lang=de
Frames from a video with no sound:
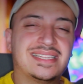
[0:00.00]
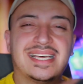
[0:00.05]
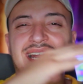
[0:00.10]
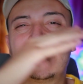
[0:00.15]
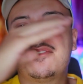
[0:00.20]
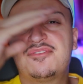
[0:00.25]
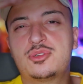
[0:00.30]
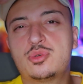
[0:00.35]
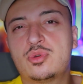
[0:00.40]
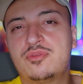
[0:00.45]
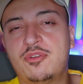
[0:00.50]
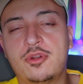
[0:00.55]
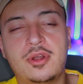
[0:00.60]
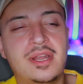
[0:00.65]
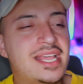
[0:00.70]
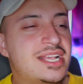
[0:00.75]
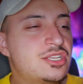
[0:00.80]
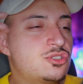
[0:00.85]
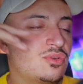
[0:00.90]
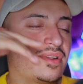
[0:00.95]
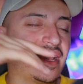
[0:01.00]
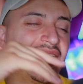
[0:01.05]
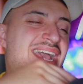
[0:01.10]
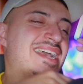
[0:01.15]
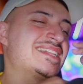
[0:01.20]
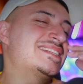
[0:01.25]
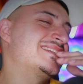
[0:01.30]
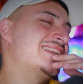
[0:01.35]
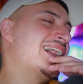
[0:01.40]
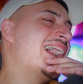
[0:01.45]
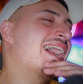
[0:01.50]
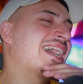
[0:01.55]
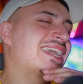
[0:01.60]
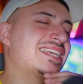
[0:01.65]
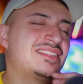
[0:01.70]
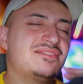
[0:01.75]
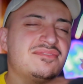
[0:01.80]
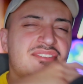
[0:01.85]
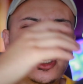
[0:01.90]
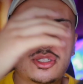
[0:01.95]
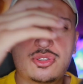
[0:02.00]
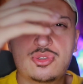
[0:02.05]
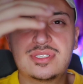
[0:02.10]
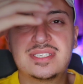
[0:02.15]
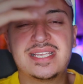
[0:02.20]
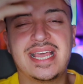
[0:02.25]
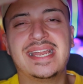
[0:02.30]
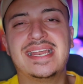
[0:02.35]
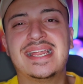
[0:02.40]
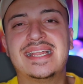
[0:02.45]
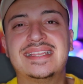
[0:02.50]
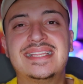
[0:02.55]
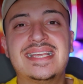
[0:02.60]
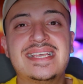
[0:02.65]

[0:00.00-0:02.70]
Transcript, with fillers: Dann hat er versucht, von links und rechts Nachrichten wieder zu senden.